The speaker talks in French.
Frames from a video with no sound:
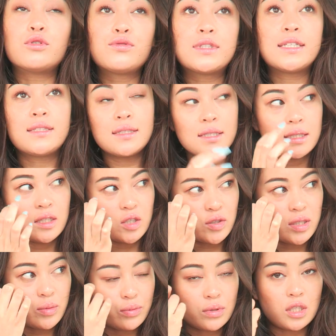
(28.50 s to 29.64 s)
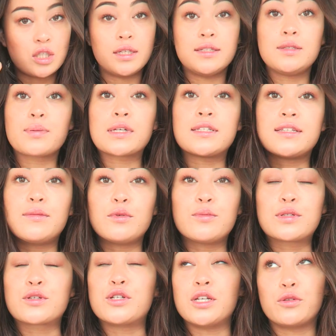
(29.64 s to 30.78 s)
Comme je vous ai dit, euh, je sais plus si je l'ai dit précédemment
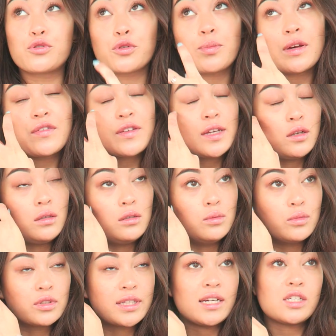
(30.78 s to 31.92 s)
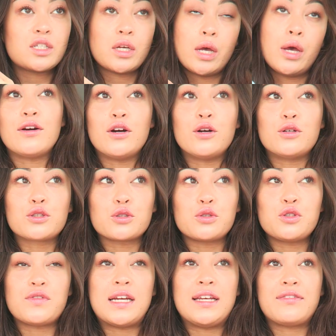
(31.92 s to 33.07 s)
parce que j'ai toujours pas fait euh, le montage. Euh,
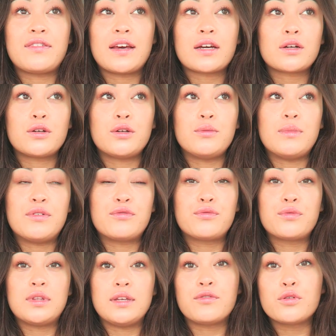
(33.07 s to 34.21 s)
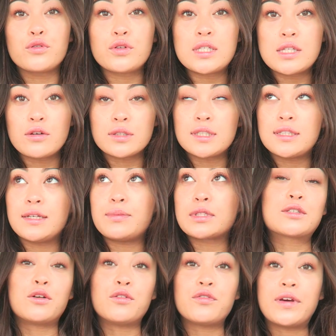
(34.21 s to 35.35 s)
aujourd'hui, je vais aller faire des photos d'identité
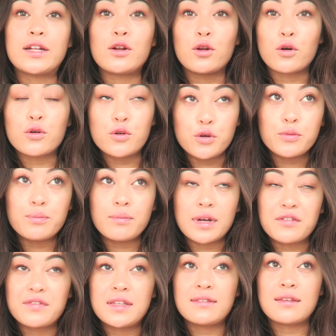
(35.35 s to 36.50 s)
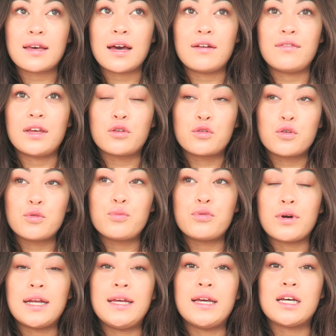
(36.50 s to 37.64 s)
parce qu'en fait, Lancôme m'invite avec eux
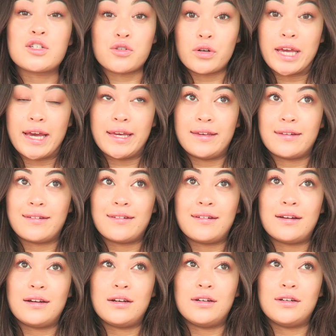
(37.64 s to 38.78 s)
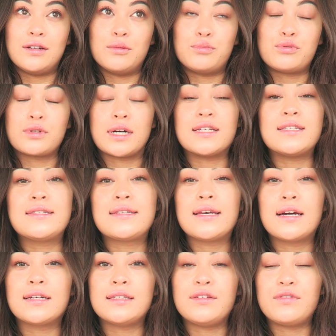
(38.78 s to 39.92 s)
pour aller à Shanghai. pour
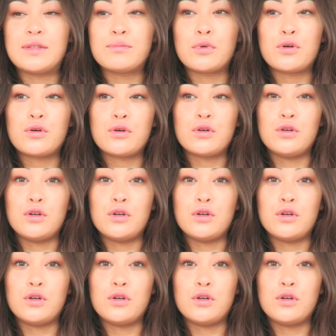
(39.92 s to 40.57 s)
assister à un événement